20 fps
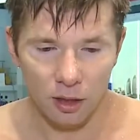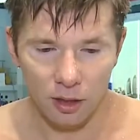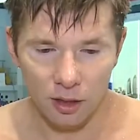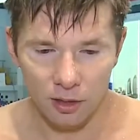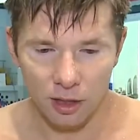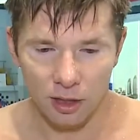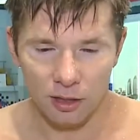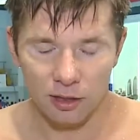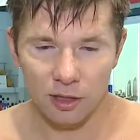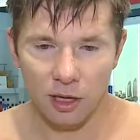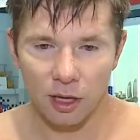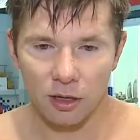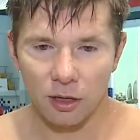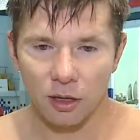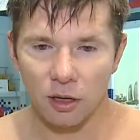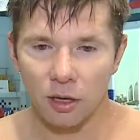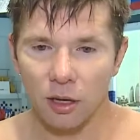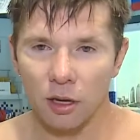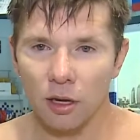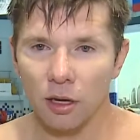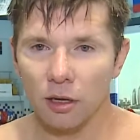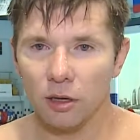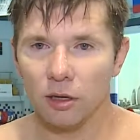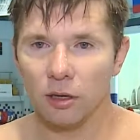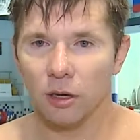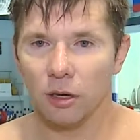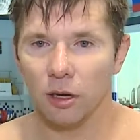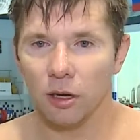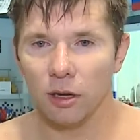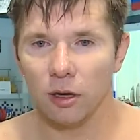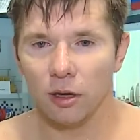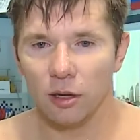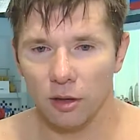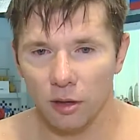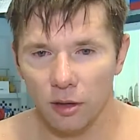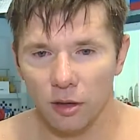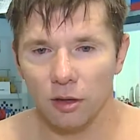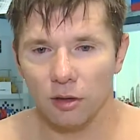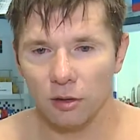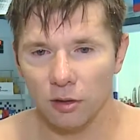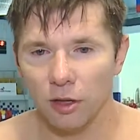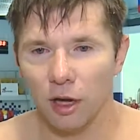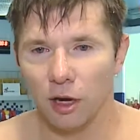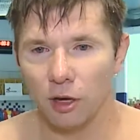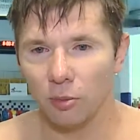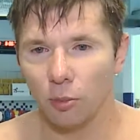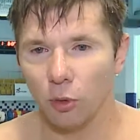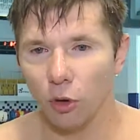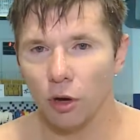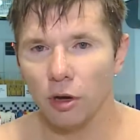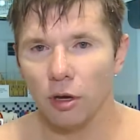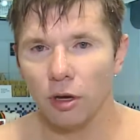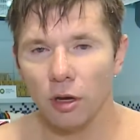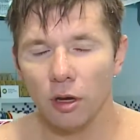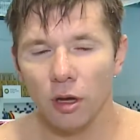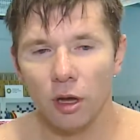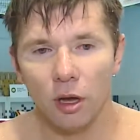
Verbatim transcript: Казахстана. Э, дали бой.